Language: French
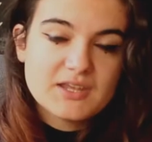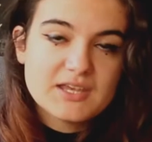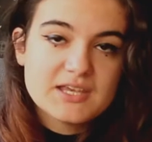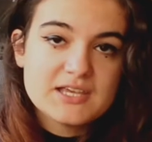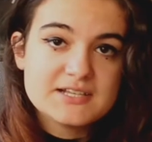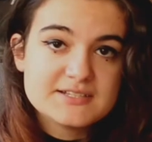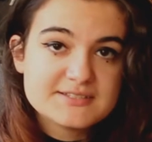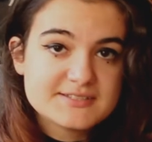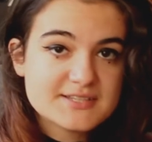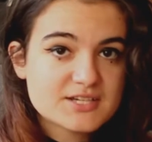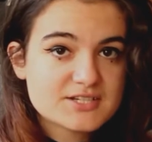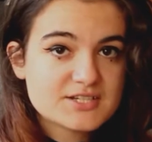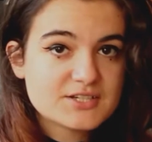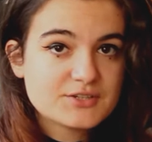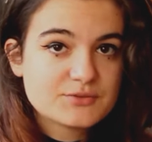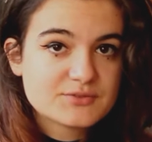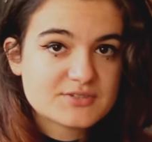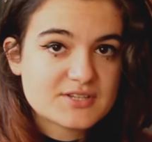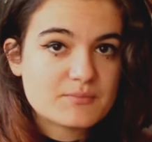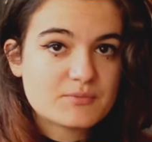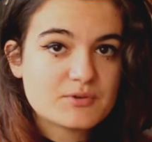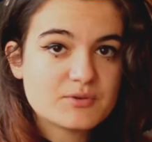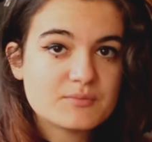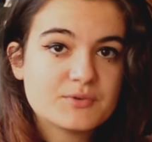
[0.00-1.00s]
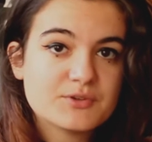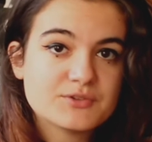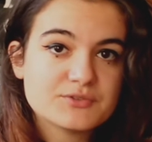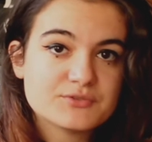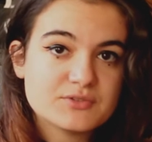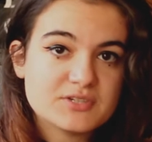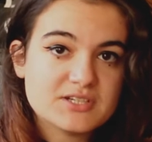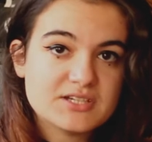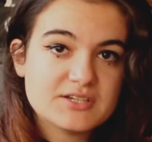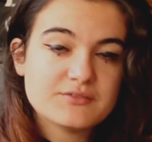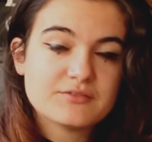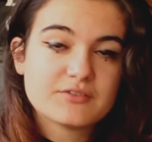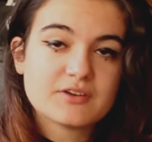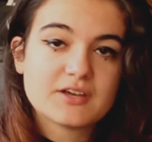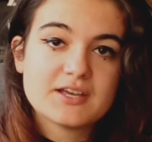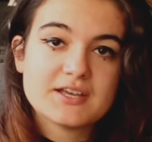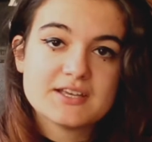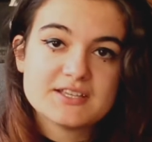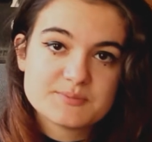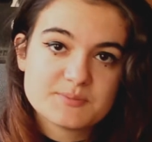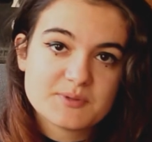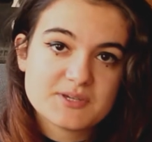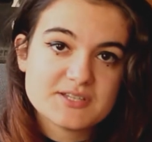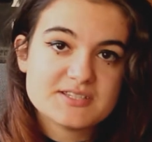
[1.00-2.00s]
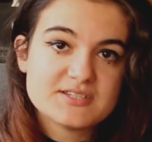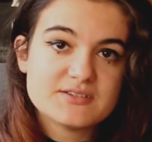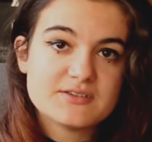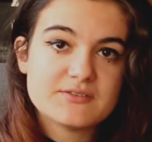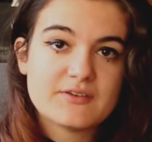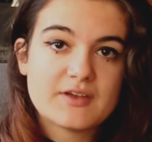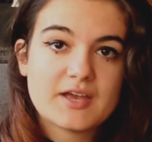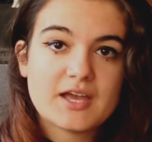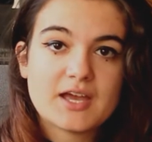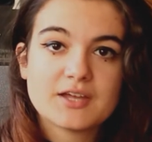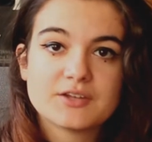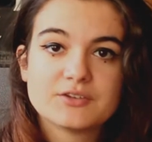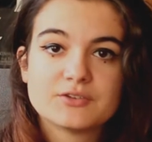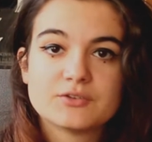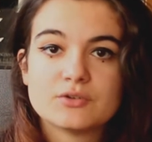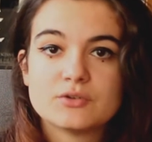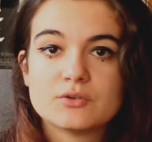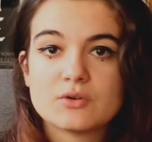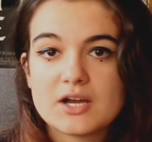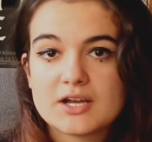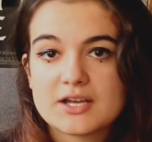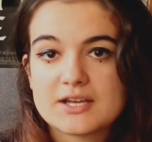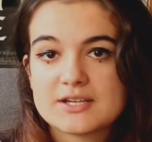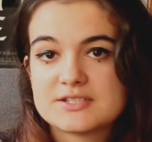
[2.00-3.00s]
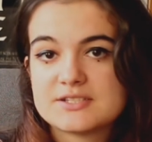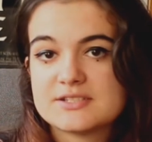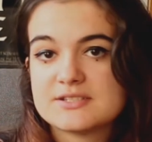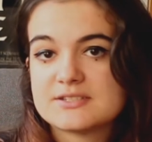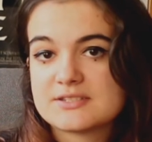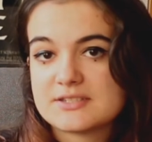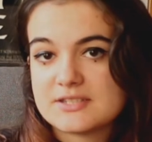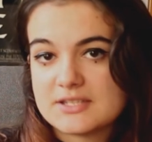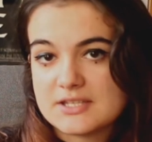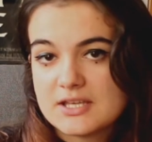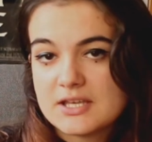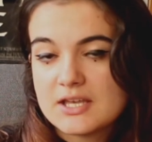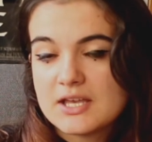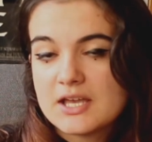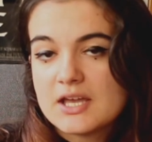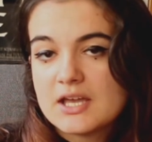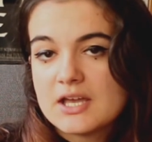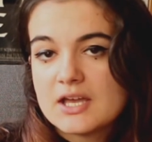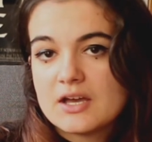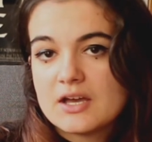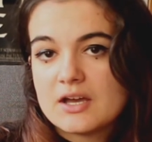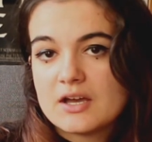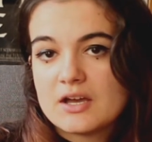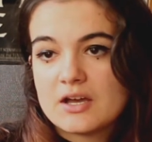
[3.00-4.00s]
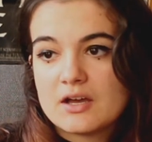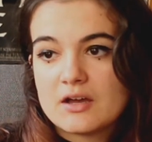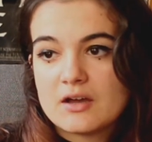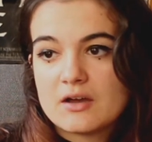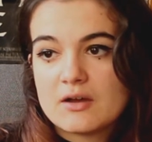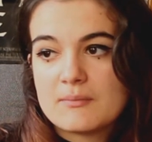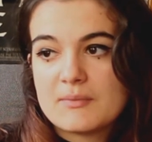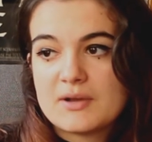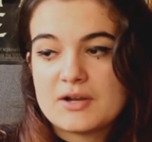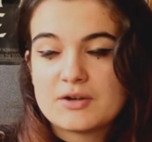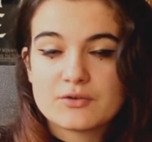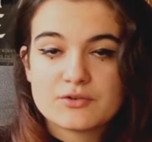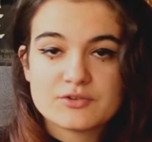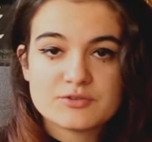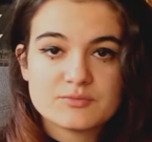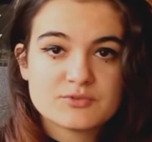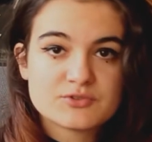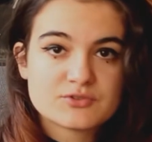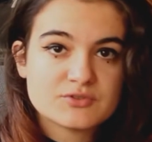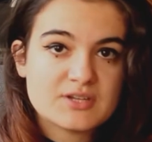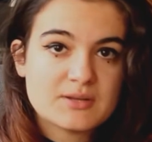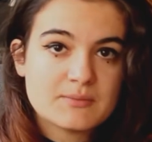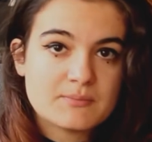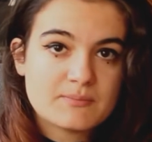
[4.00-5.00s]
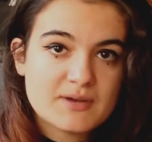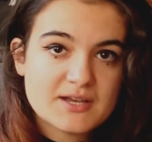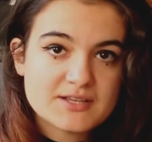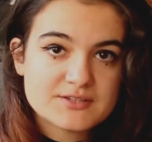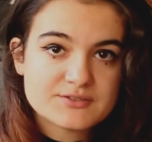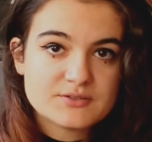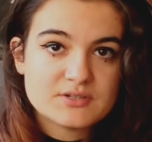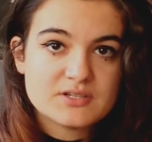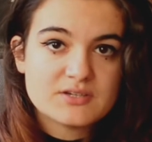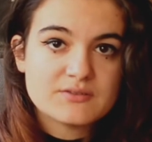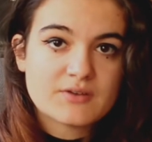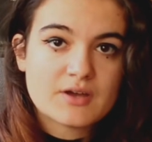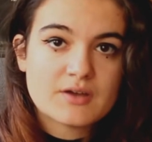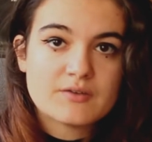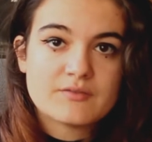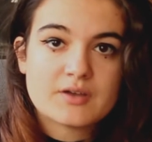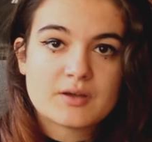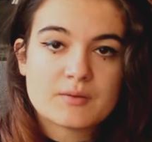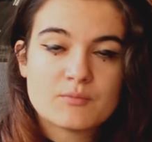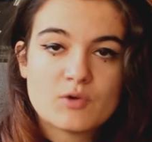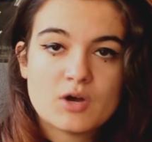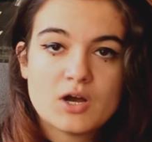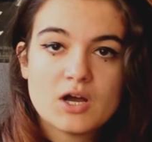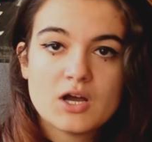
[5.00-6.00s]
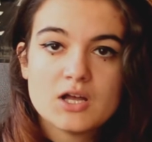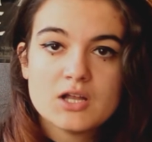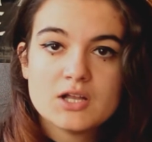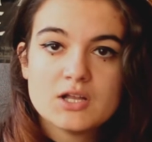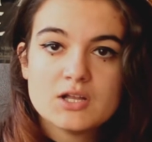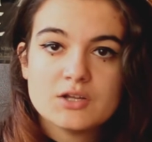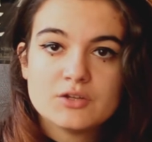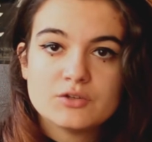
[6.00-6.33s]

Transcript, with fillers: Il s'agit tout simplement du livre Esprit d'hiver de Laura Kaczynski euh, malheureusement, je n'ai pas ce livre avec moi,